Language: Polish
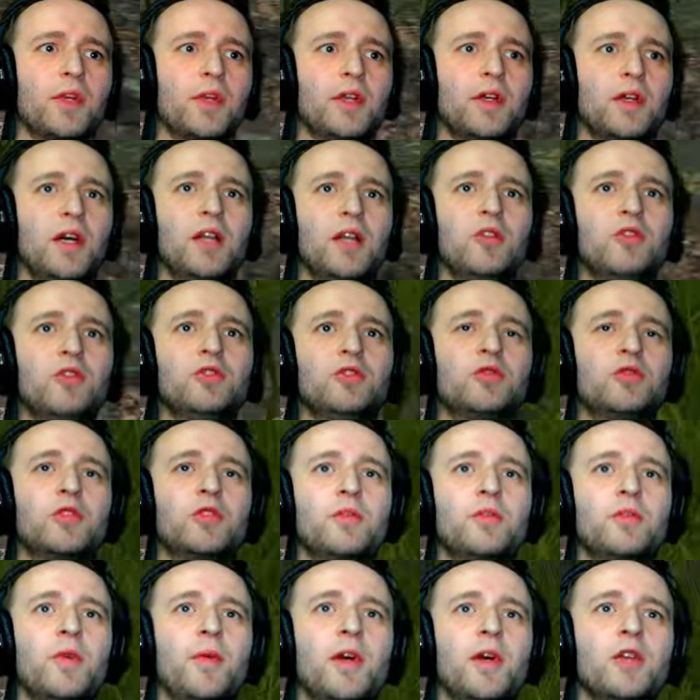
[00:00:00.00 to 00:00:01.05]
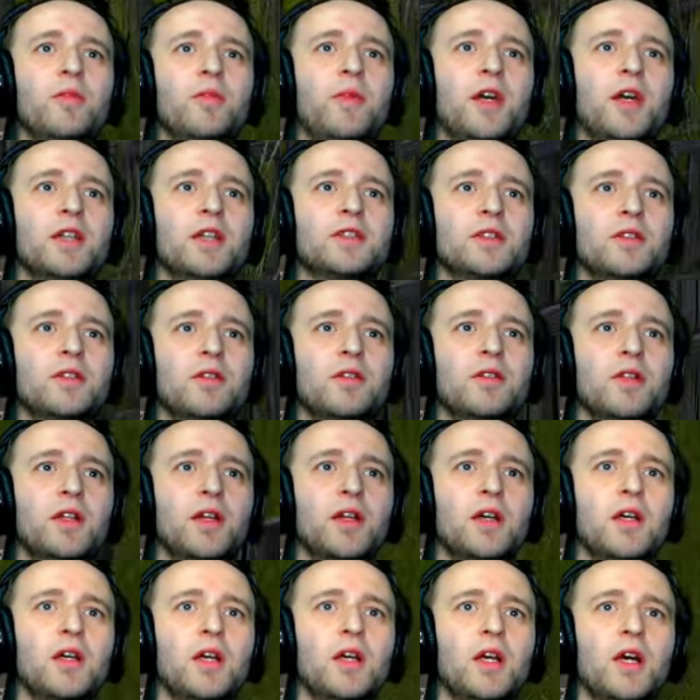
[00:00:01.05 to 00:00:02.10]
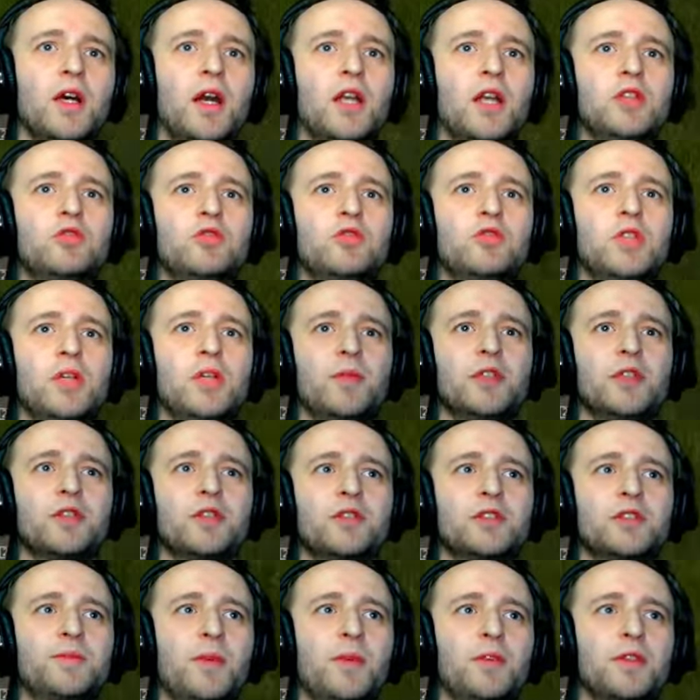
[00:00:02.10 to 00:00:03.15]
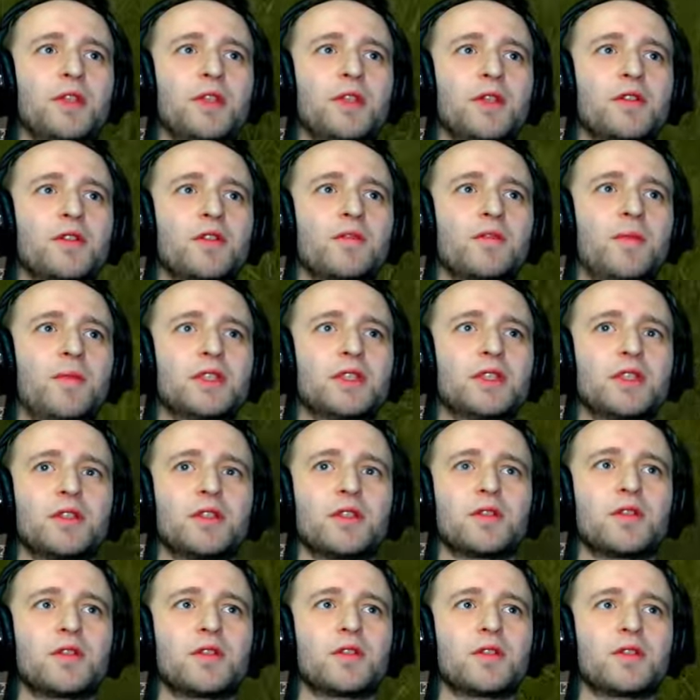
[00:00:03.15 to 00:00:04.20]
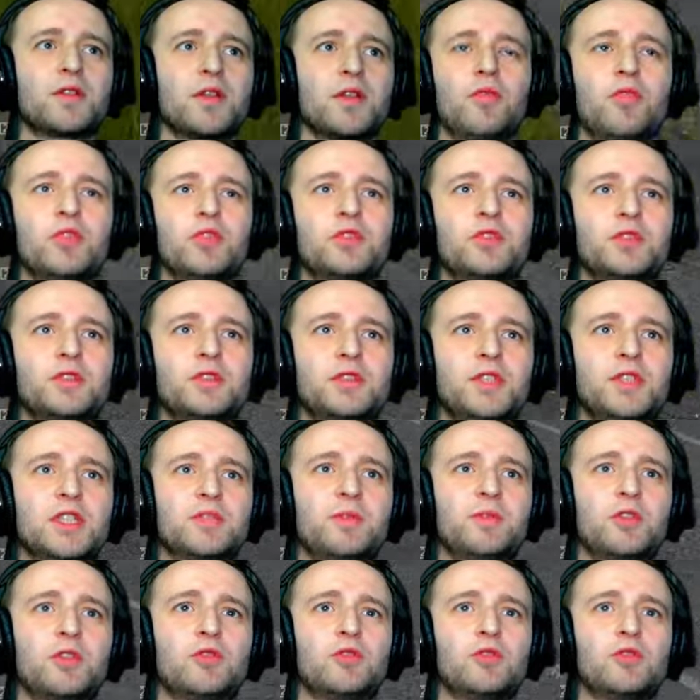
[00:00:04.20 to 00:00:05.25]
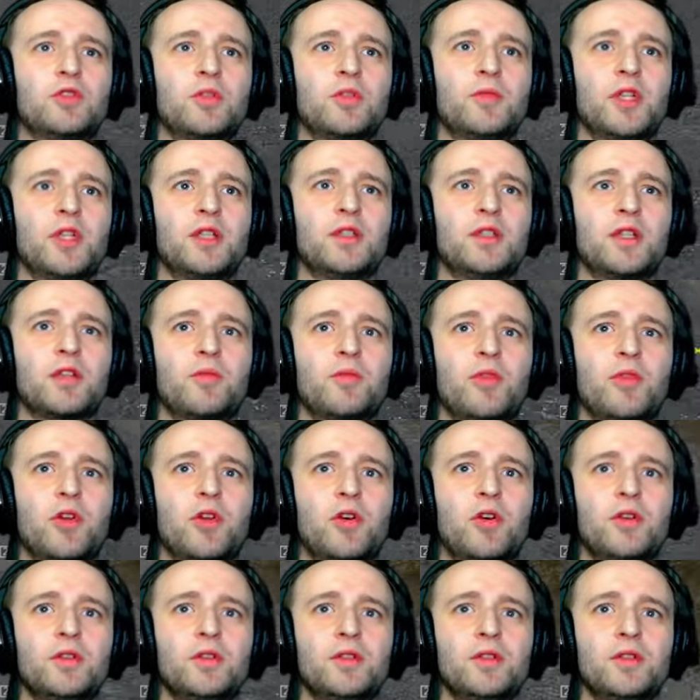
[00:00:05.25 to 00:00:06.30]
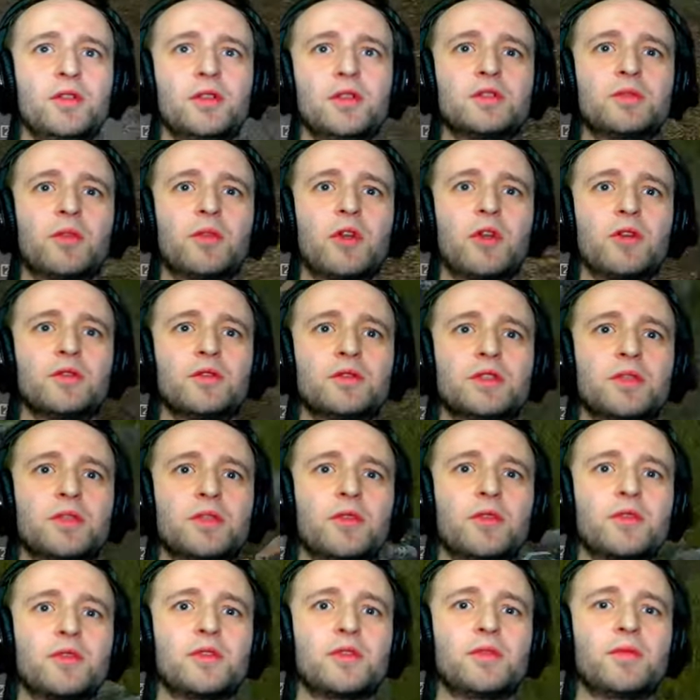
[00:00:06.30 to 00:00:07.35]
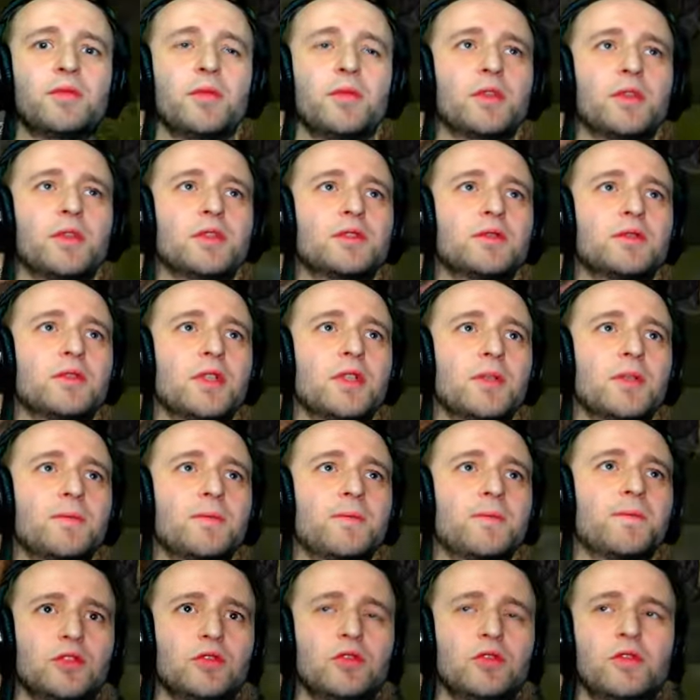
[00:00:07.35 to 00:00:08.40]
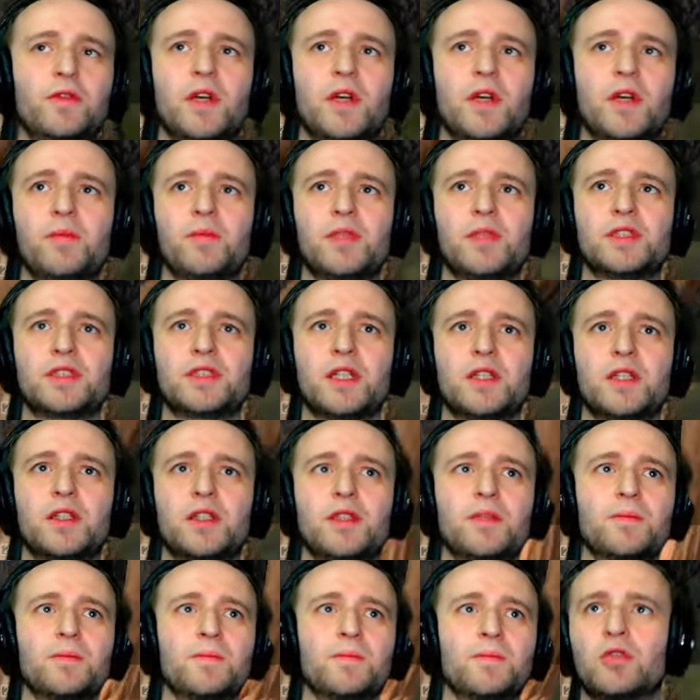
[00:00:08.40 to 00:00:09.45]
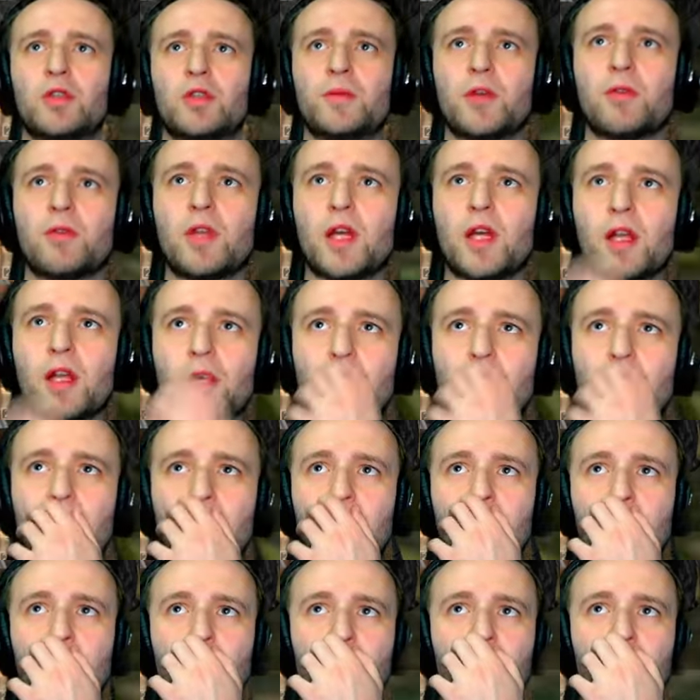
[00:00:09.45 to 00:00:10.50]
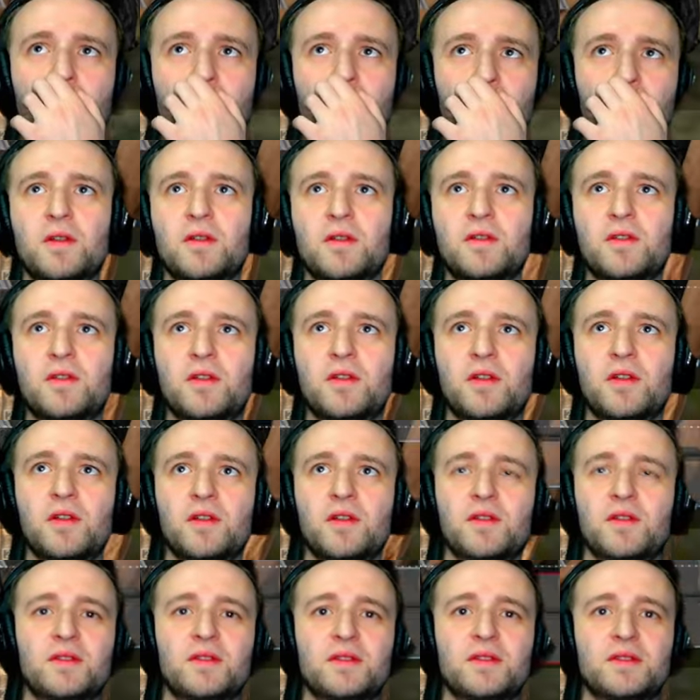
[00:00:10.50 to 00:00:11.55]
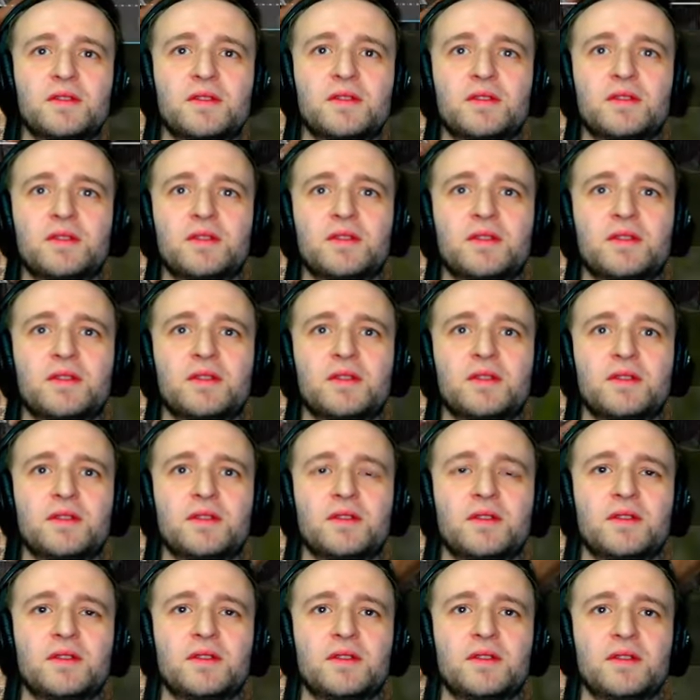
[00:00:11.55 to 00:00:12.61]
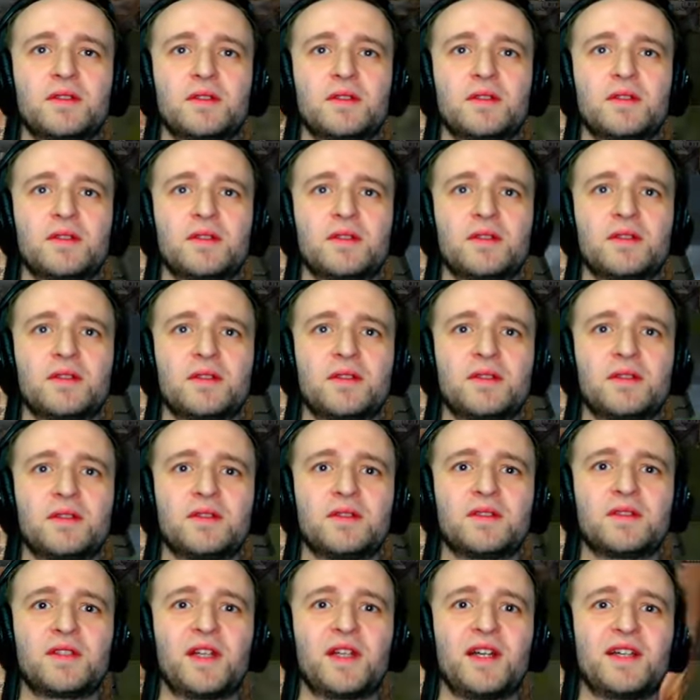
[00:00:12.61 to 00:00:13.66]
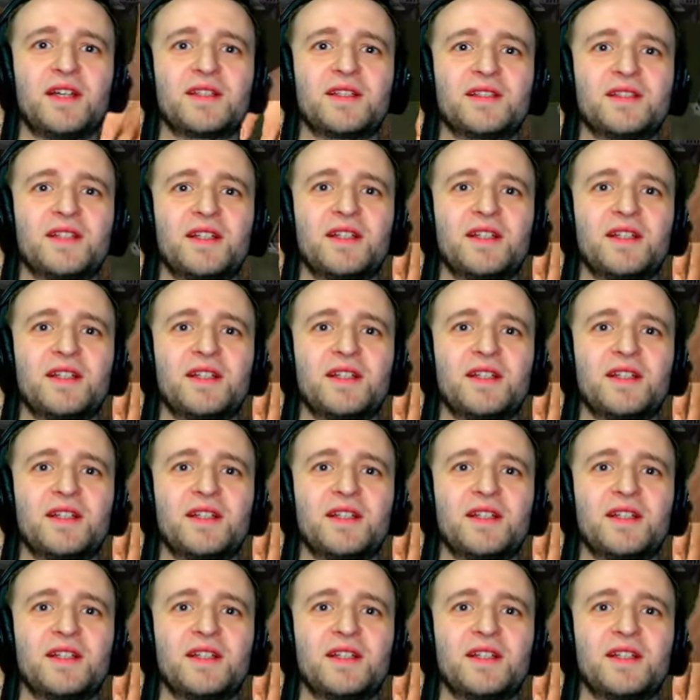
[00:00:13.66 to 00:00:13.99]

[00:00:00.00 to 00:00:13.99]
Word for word: Dobra, ale oni tu chyba mają bazę, cholera. Ale tu nie ma tego spełnienia się w bazach na szczęście. Bo coś niezbyt dużo mieli, tak broń. Z bronią se poszli po prostu, nie? Zrujnowałem plecaki. Który miał Lara? GTA walnęli hm. samochodem na bezstrzały. Tak,